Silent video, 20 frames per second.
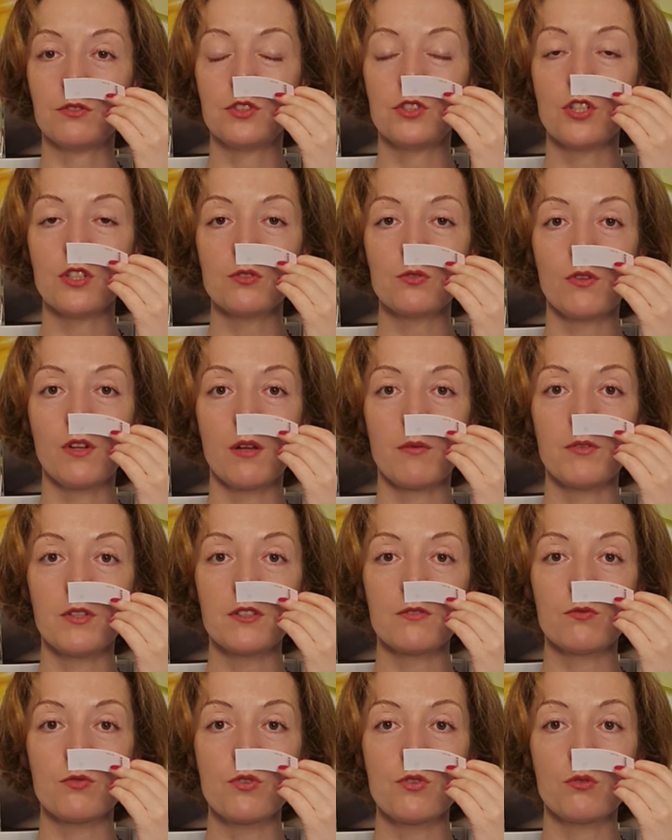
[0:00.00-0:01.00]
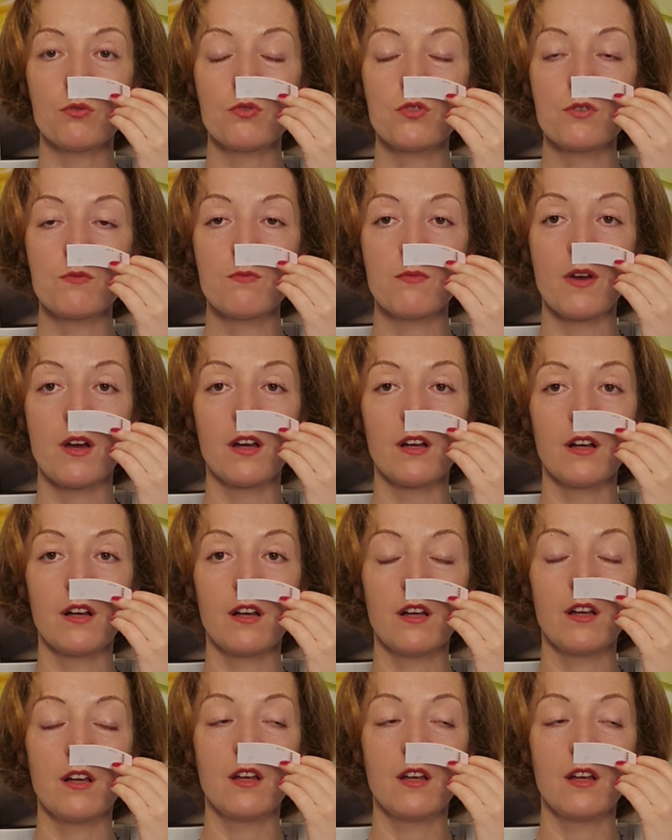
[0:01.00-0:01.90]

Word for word: сейчас он для меня звучит очень мягко.